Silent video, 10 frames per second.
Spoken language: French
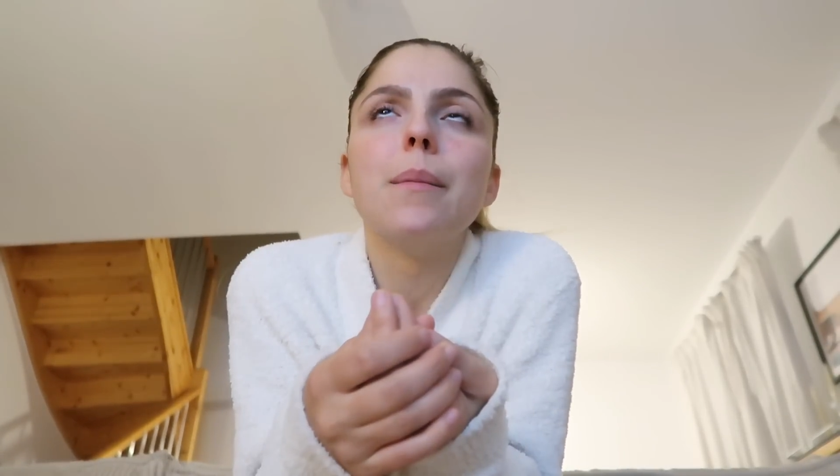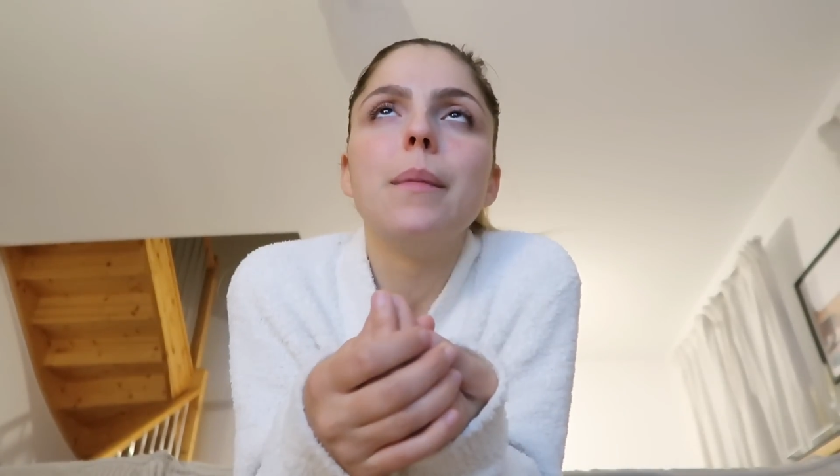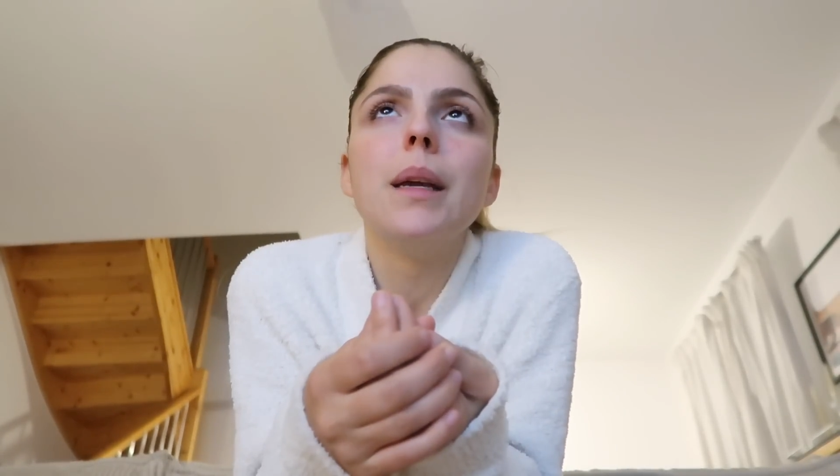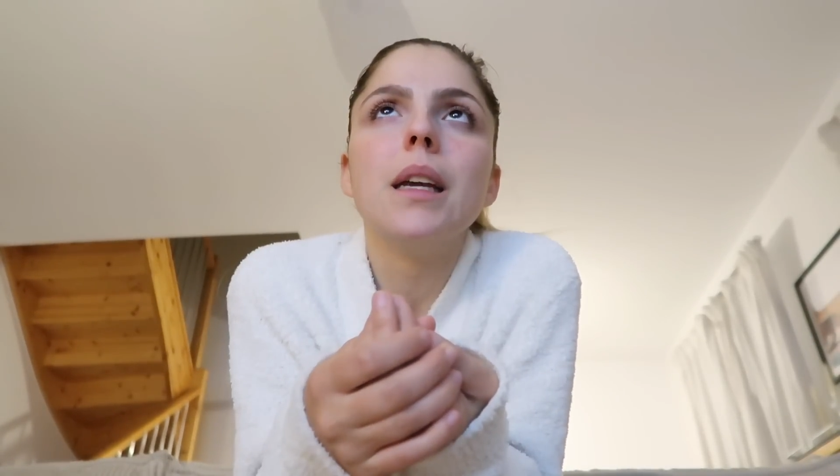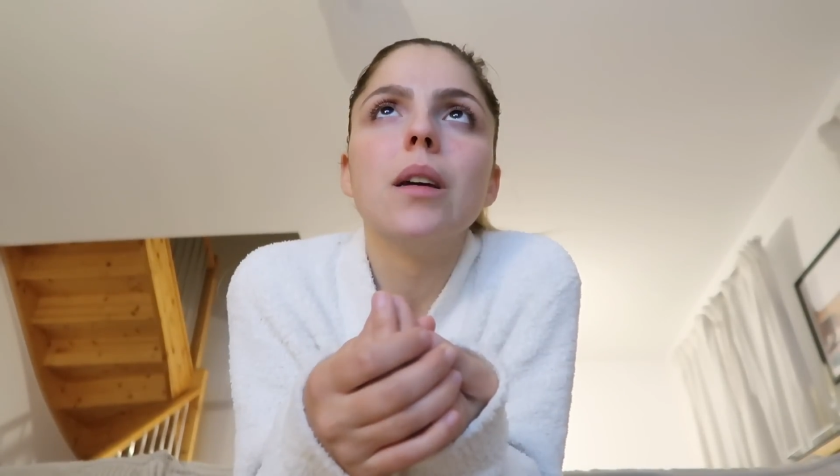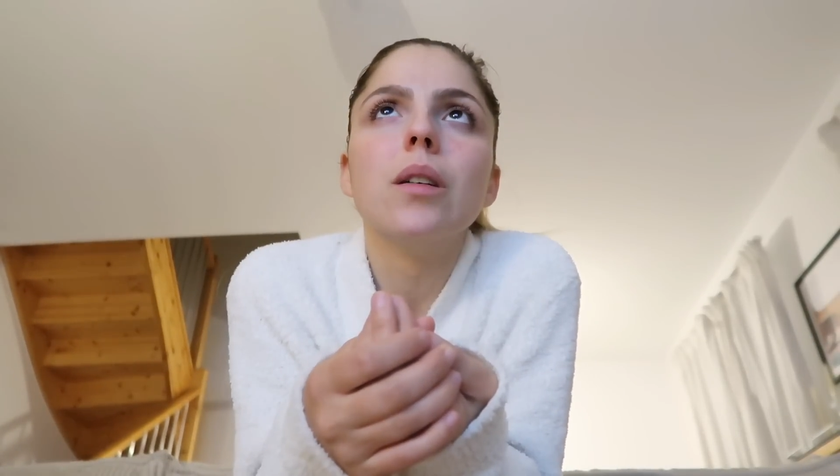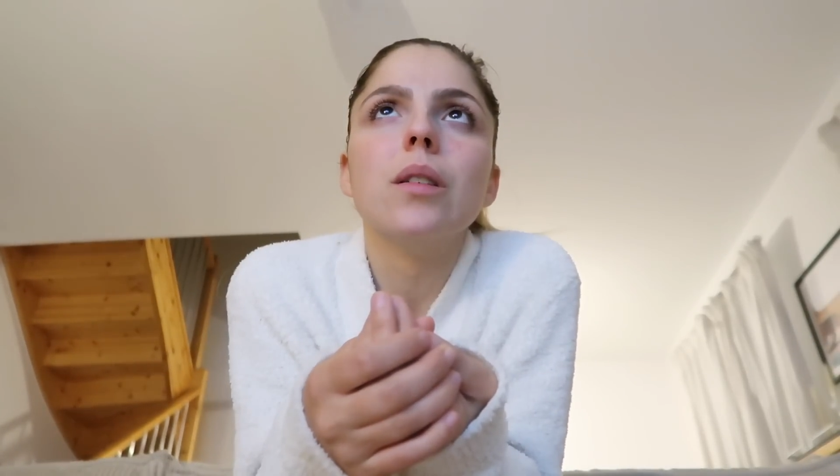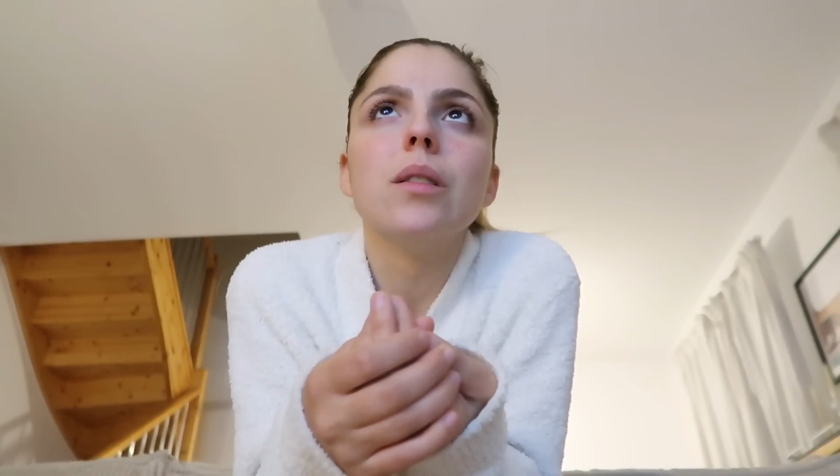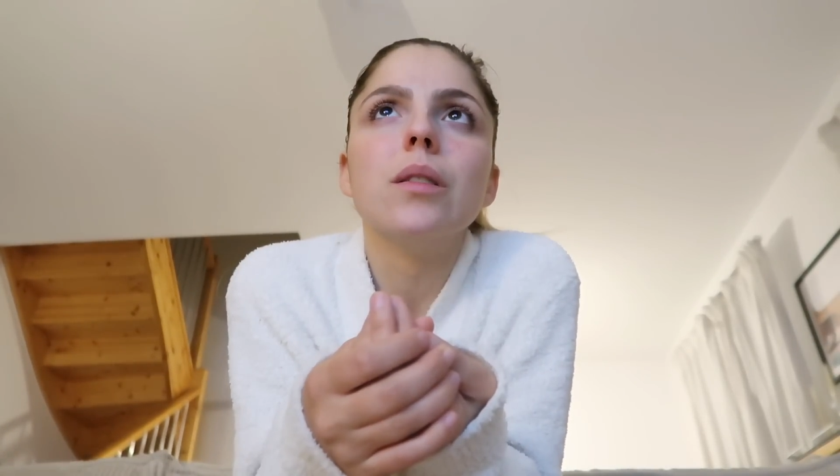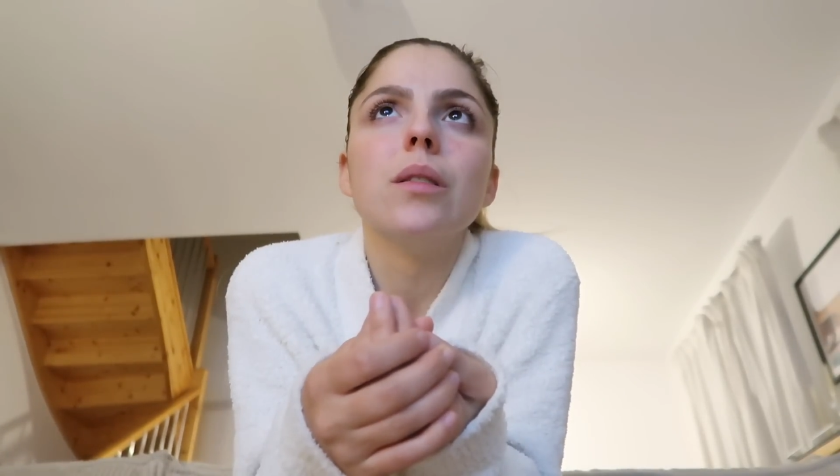mais
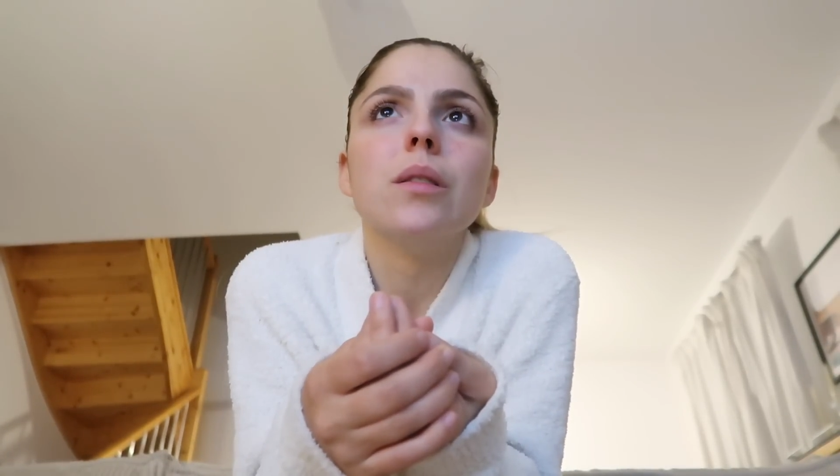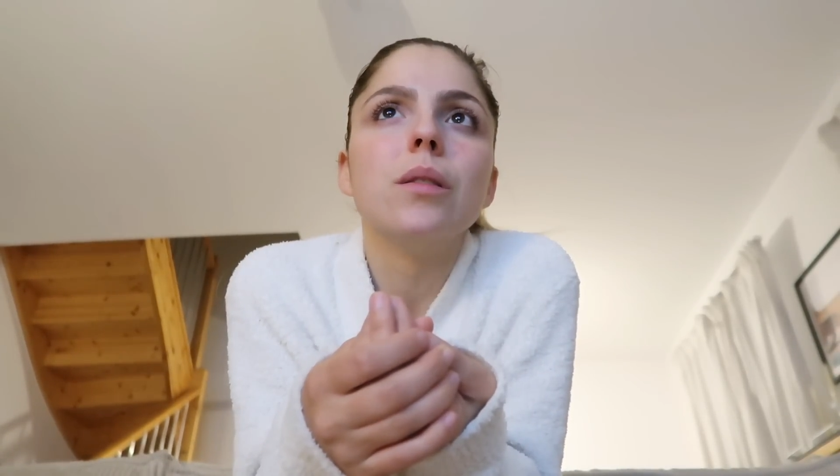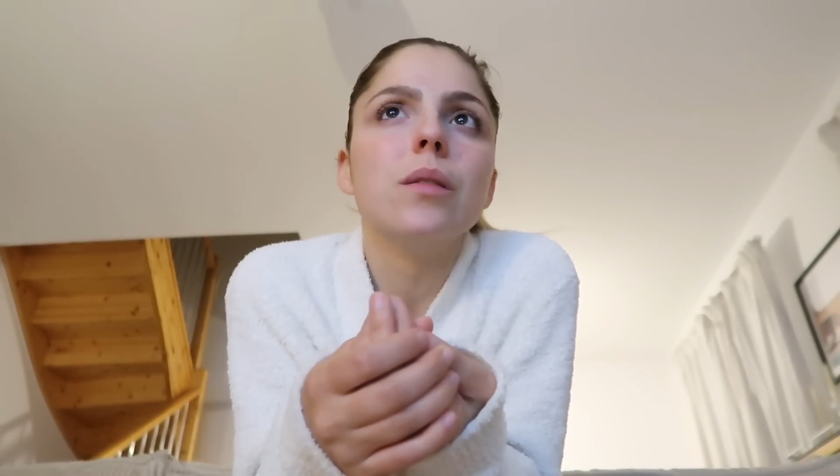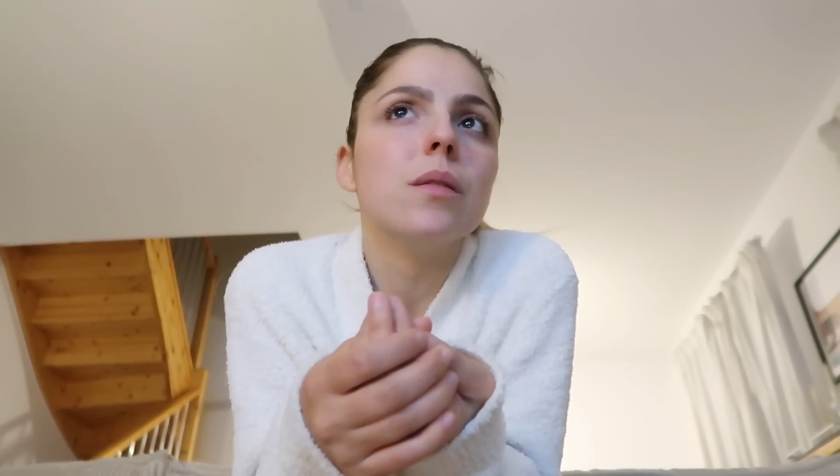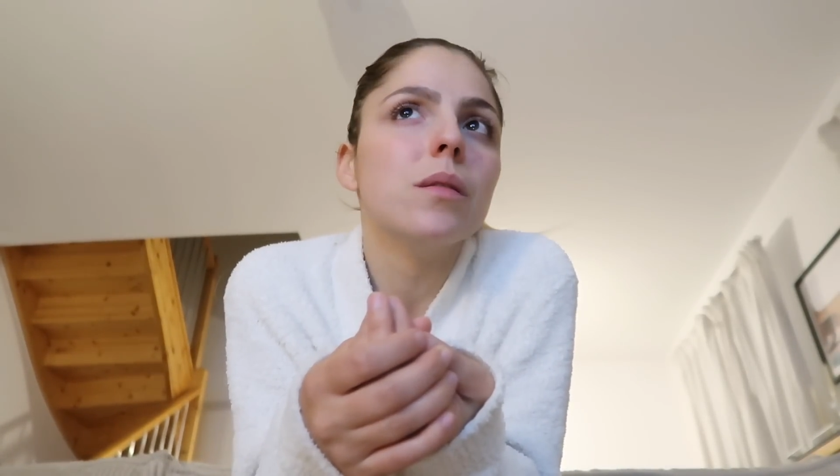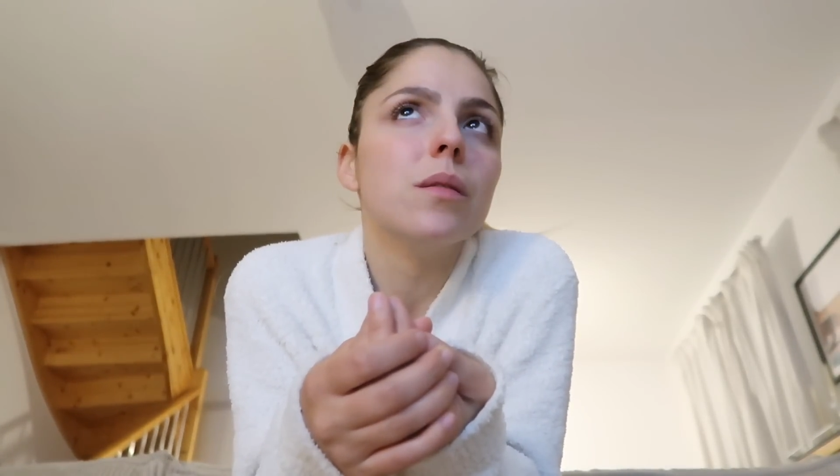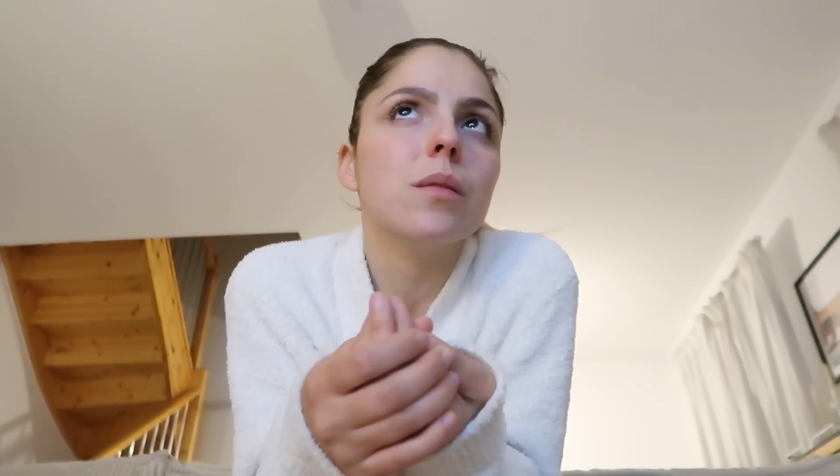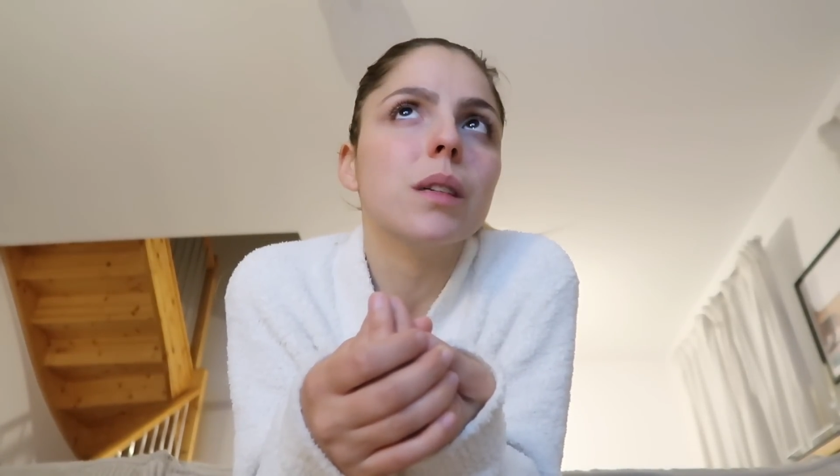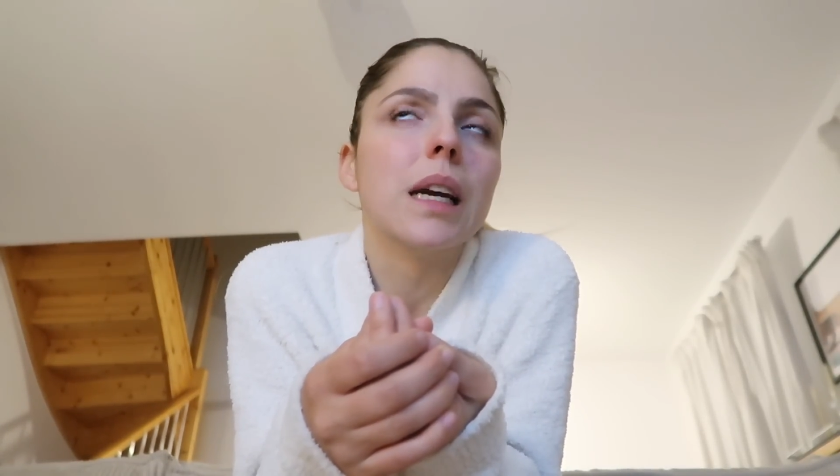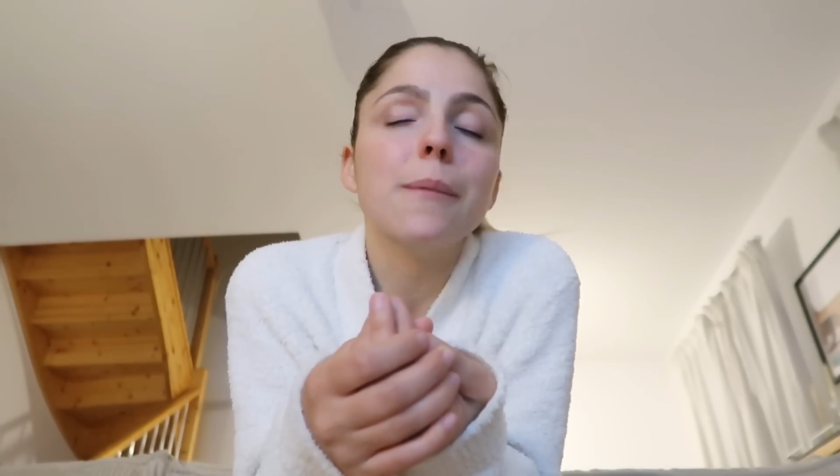euh,
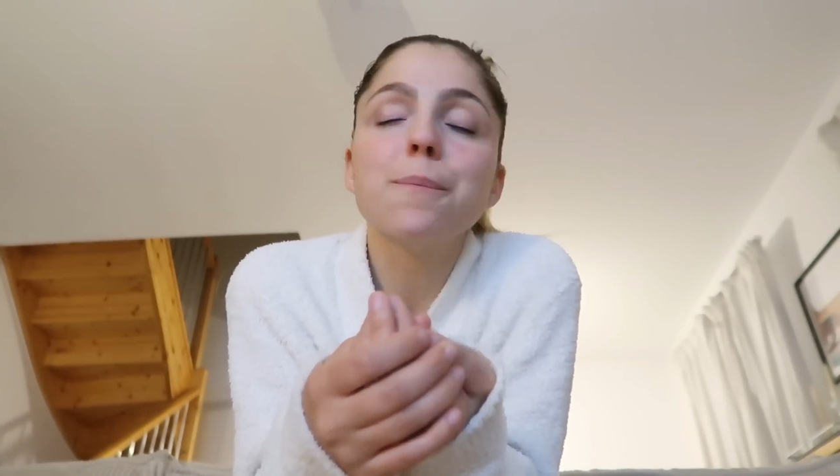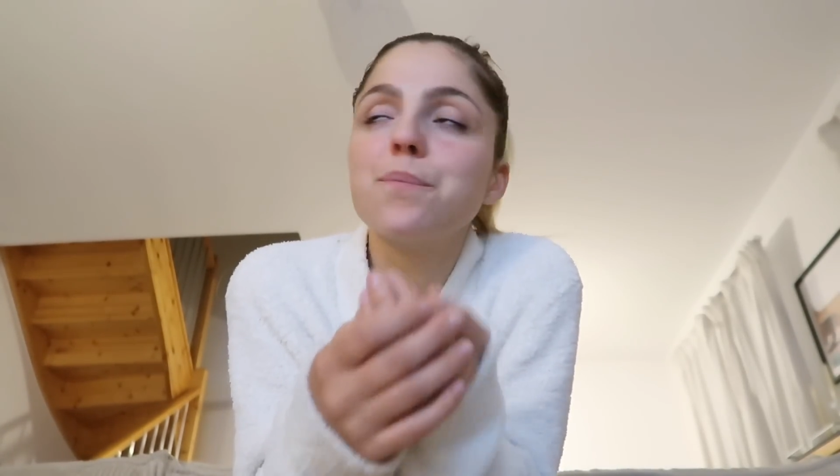ok.